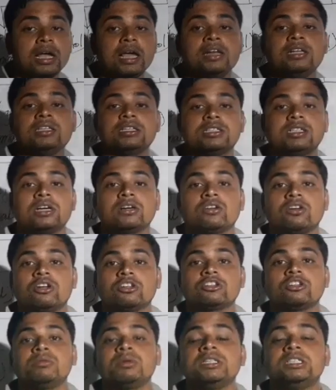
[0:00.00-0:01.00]
অ্যারিস্টাটল
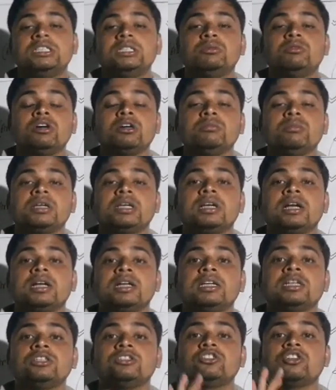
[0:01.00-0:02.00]
অথবা
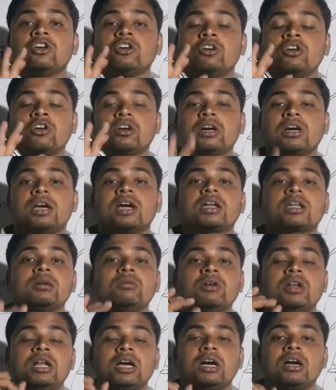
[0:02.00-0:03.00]
জীবনবিজ্ঞানের জনক কাকে
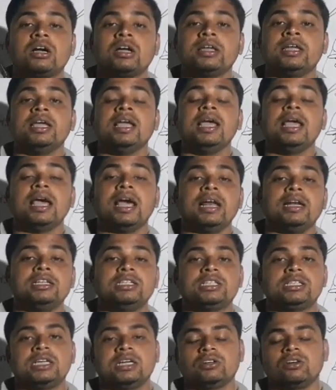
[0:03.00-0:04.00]
বলা হয়
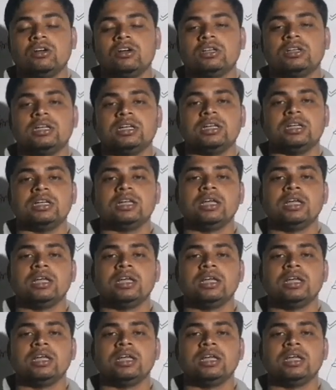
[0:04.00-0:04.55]
অ্যারিস্টাটলকে